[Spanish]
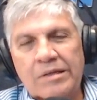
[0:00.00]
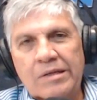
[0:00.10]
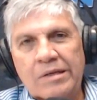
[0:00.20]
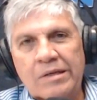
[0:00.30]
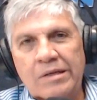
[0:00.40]

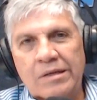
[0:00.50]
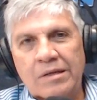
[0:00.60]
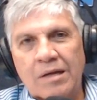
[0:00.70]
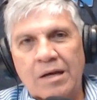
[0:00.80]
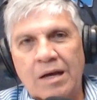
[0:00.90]

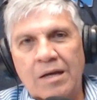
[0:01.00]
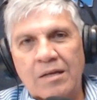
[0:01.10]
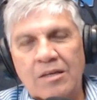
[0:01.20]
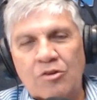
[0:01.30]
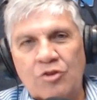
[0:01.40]
eh,
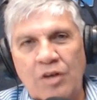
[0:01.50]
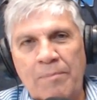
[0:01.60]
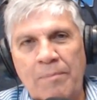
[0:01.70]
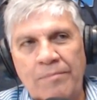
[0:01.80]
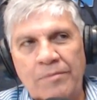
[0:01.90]
yo soy,
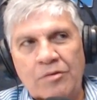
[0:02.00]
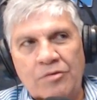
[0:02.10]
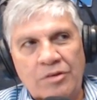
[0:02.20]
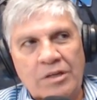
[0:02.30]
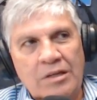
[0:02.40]
yo
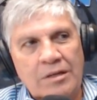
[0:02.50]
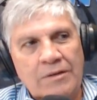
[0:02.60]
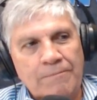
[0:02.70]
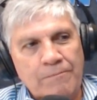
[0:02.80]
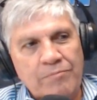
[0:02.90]
soy,